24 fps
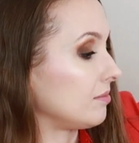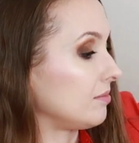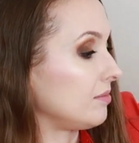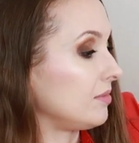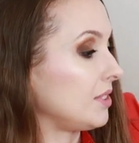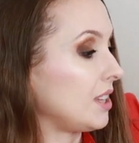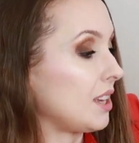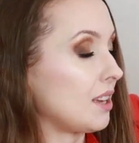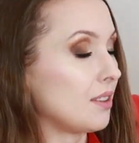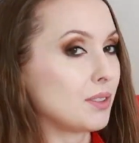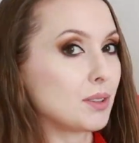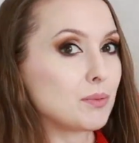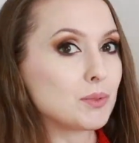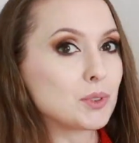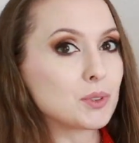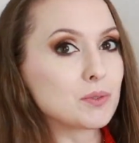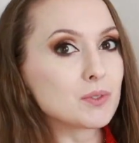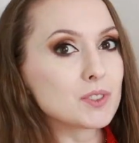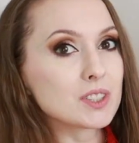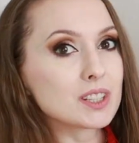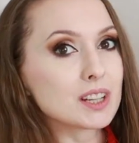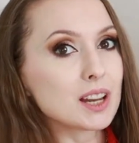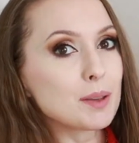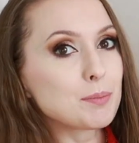nie wiem,
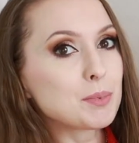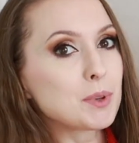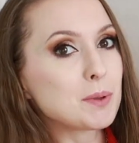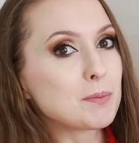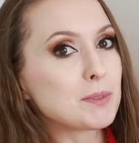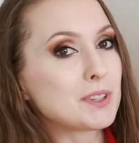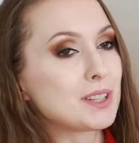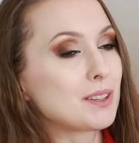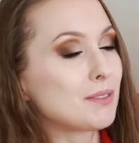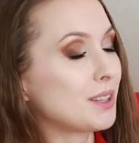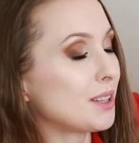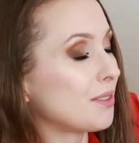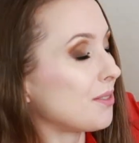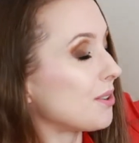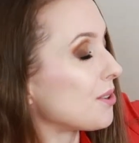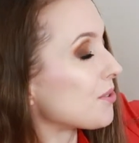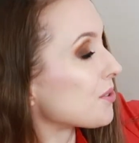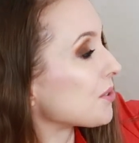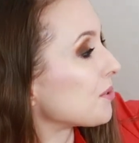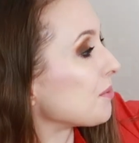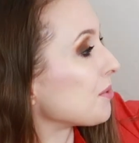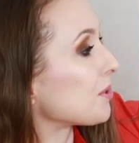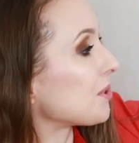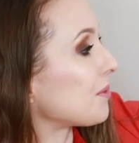no w sklepie mi się
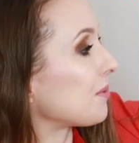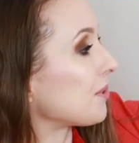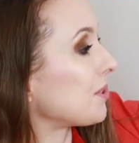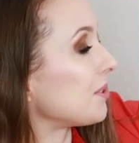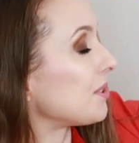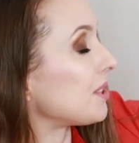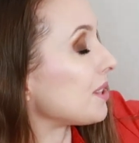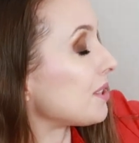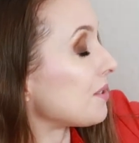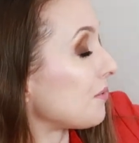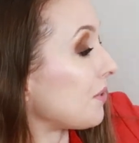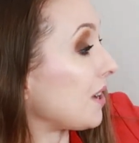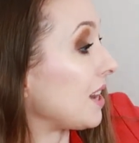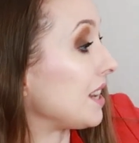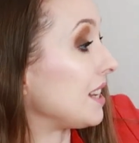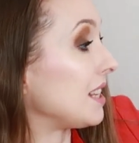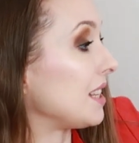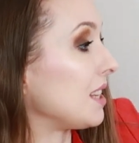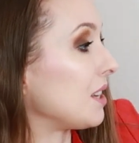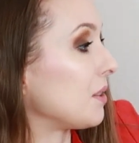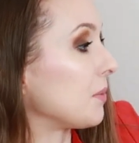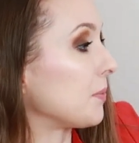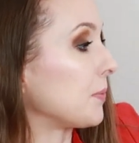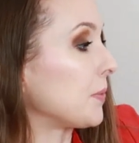wydawało, że to może wyglądać
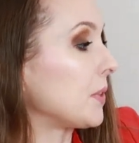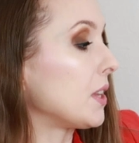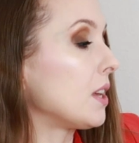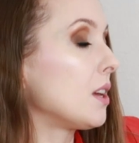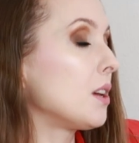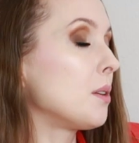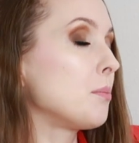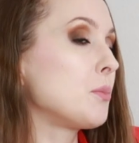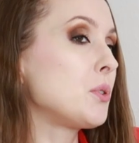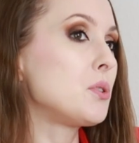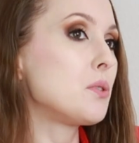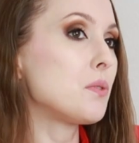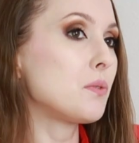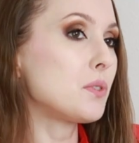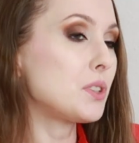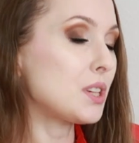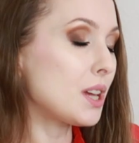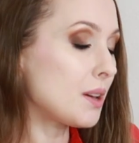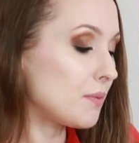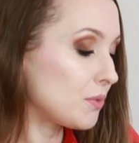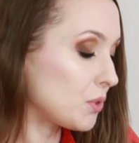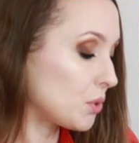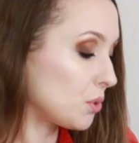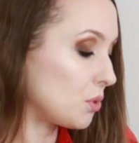fajnie. Później ją
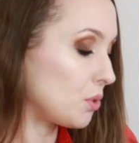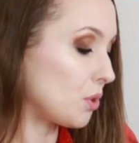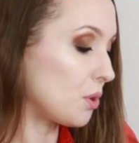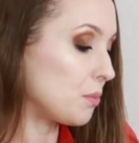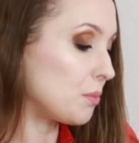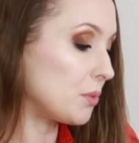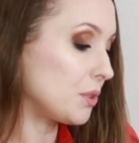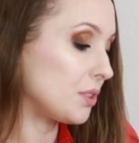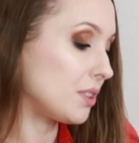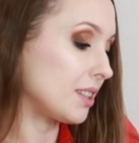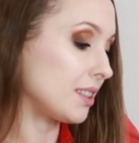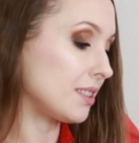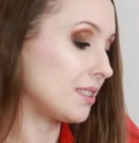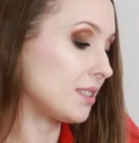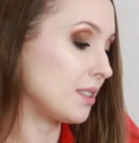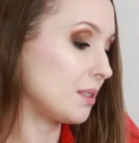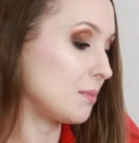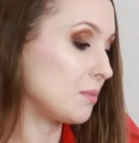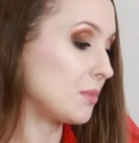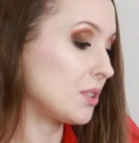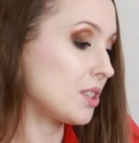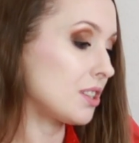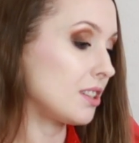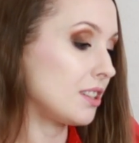wzięłam do domu i tak
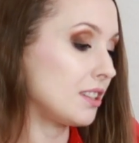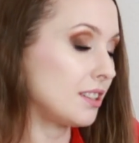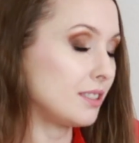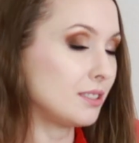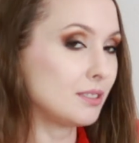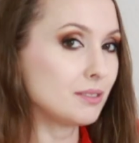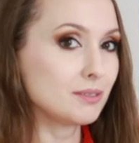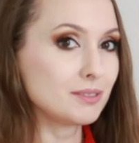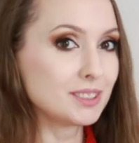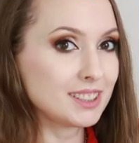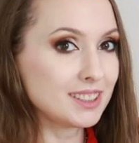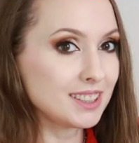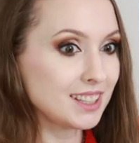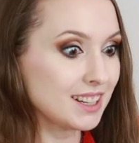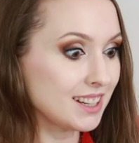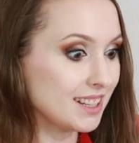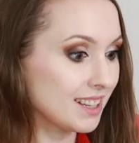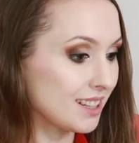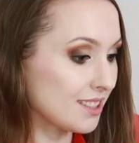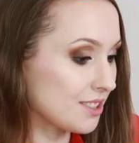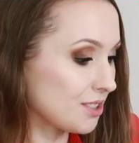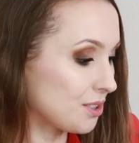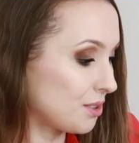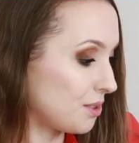sobie myślę, no
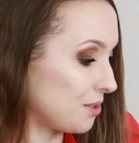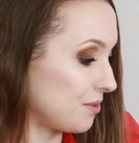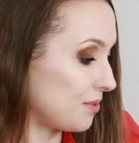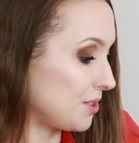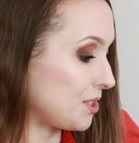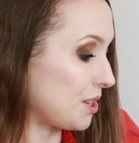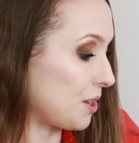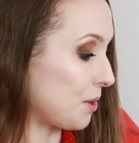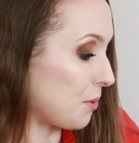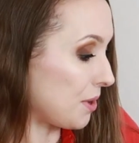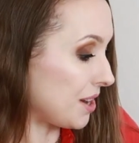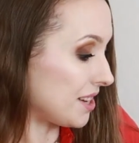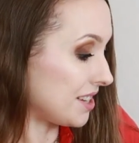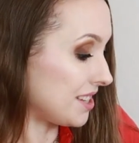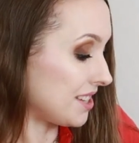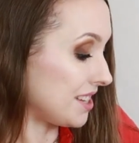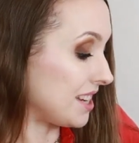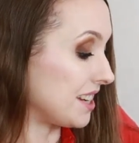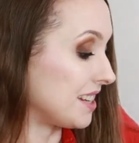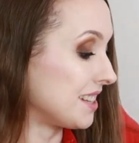Natalia, co Ty wzięłaś?